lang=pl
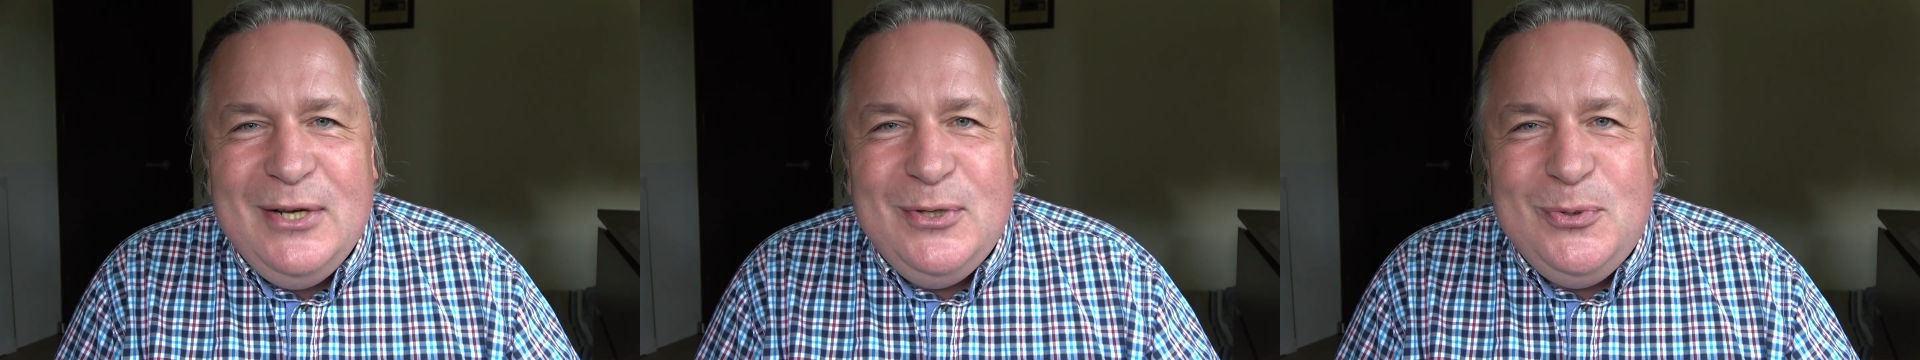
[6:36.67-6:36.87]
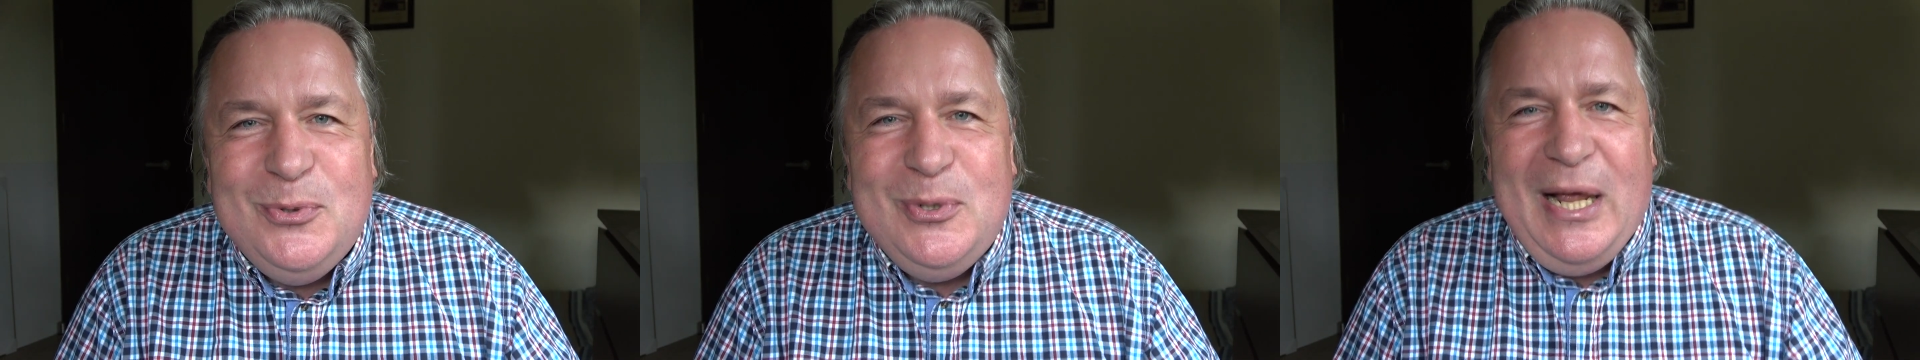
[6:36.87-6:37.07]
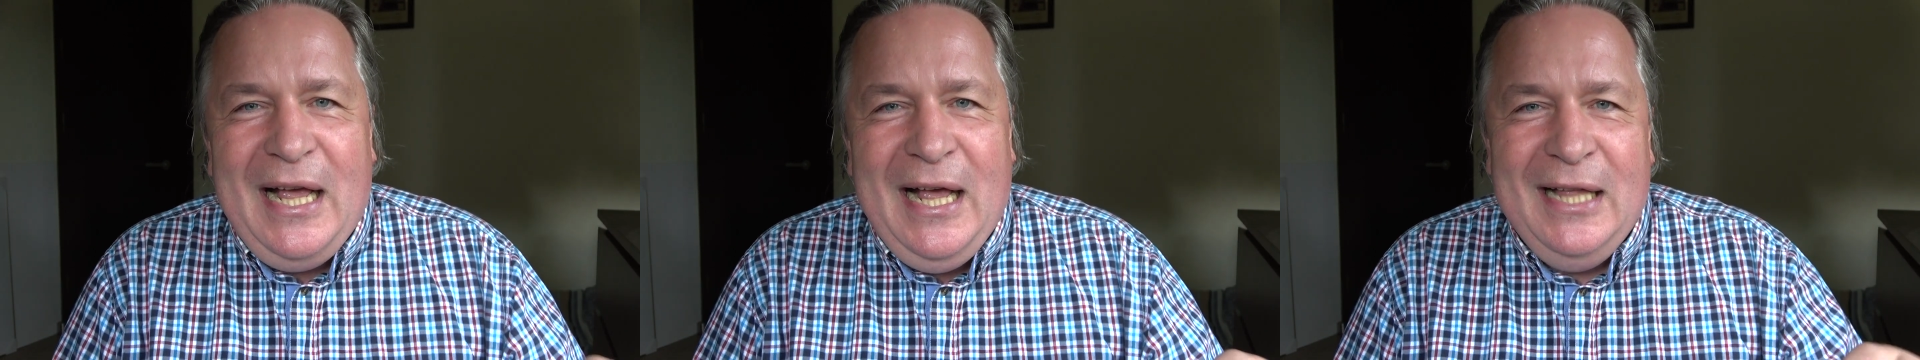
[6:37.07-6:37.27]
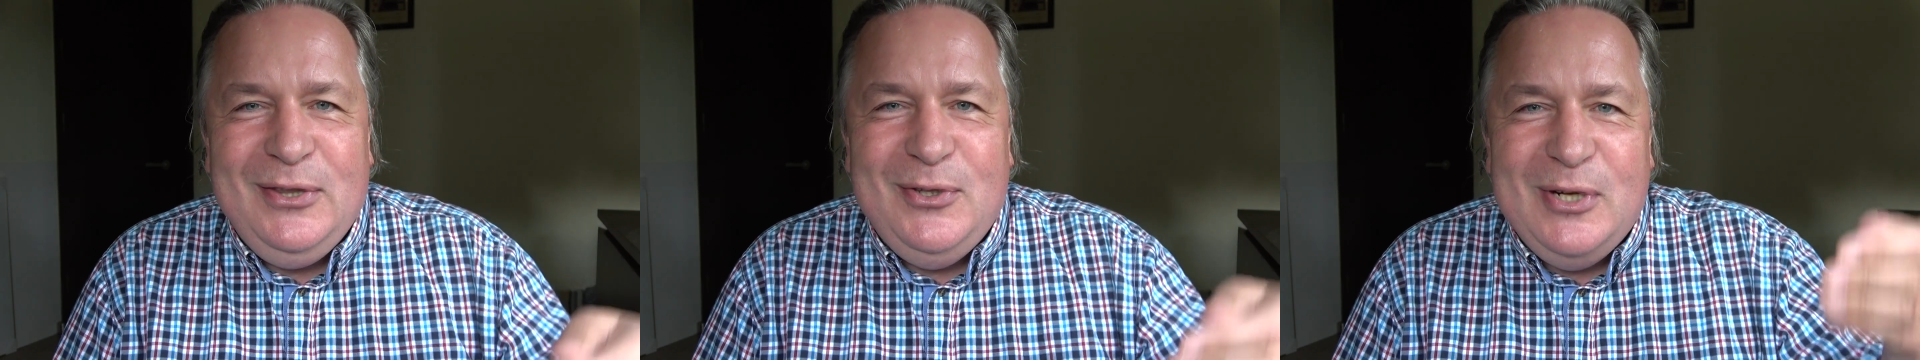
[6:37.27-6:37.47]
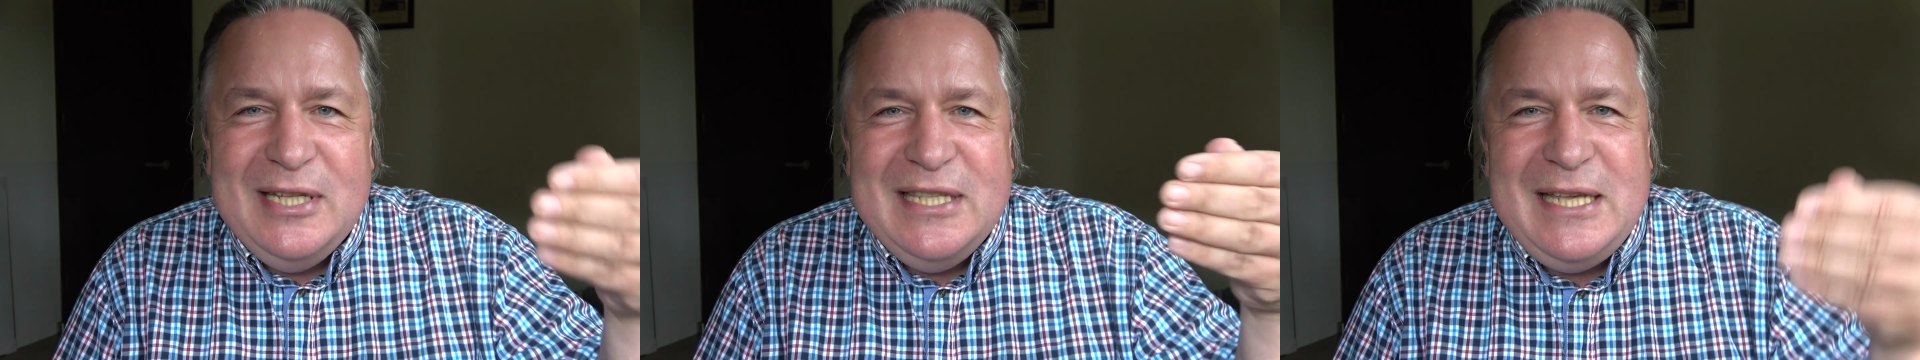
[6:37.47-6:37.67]
która
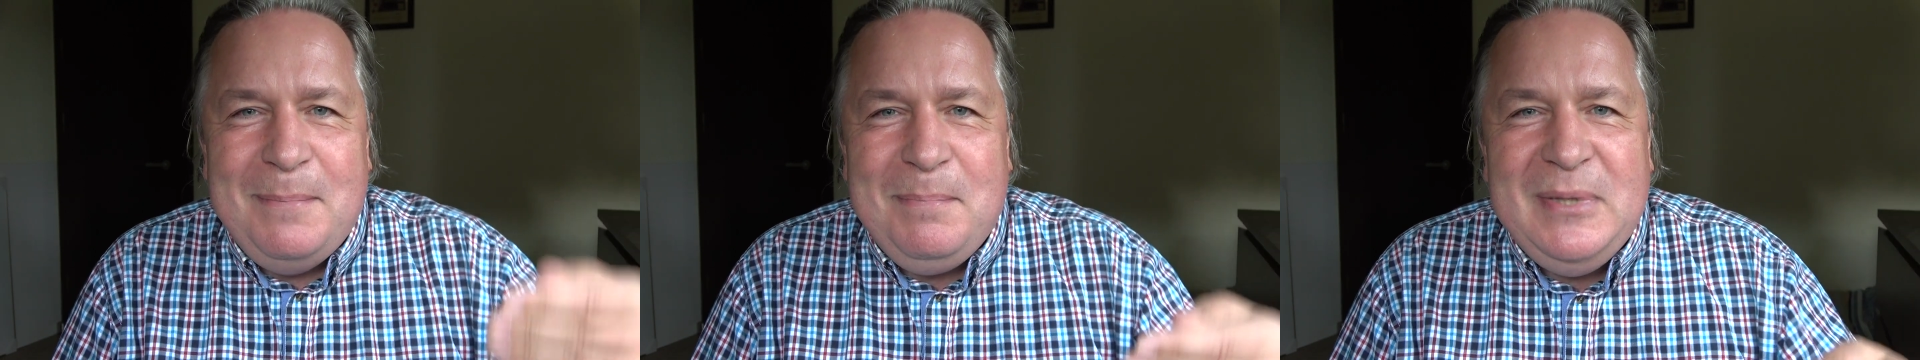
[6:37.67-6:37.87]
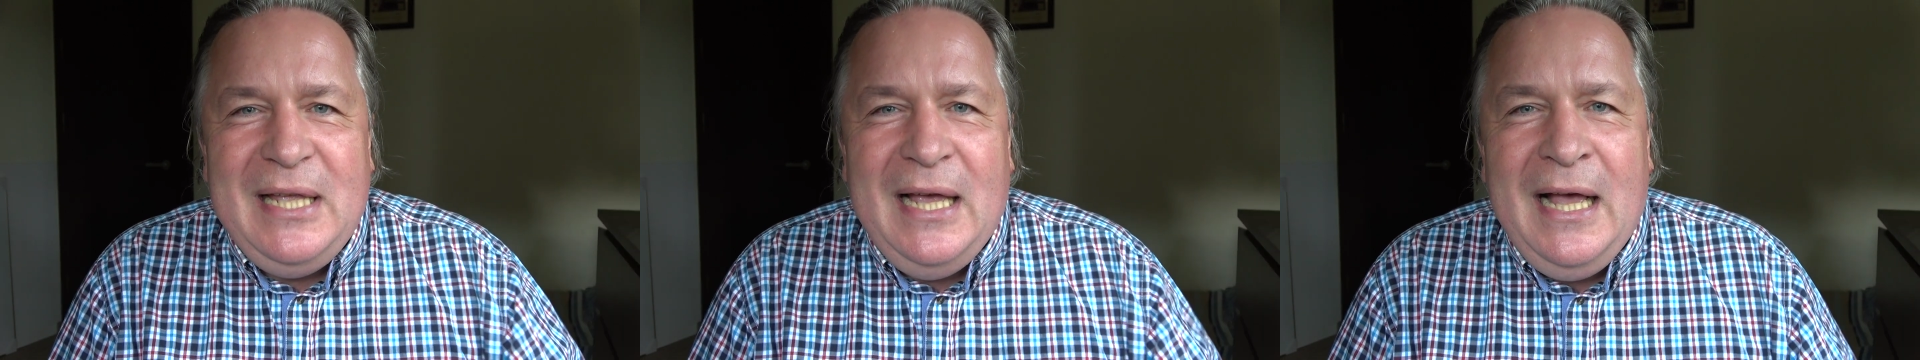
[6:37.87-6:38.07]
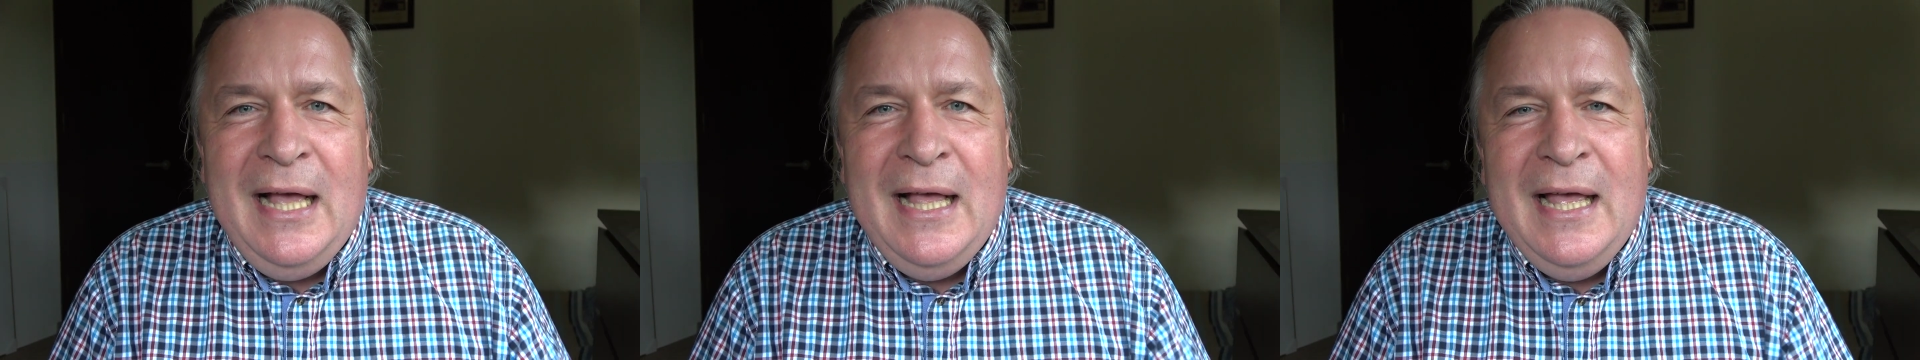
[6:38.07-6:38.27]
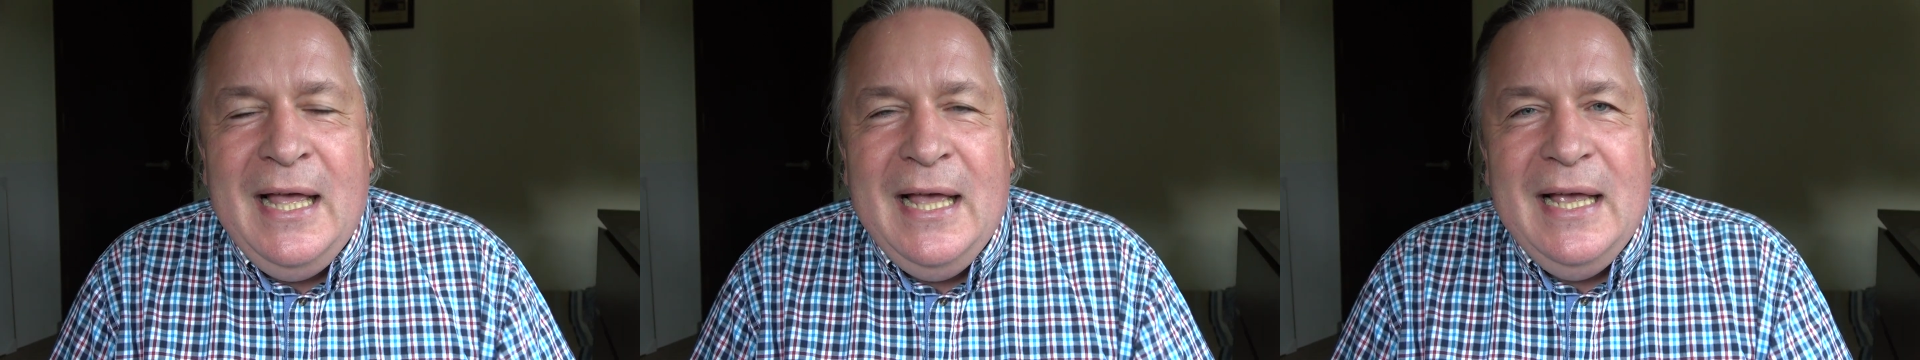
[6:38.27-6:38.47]
to recepta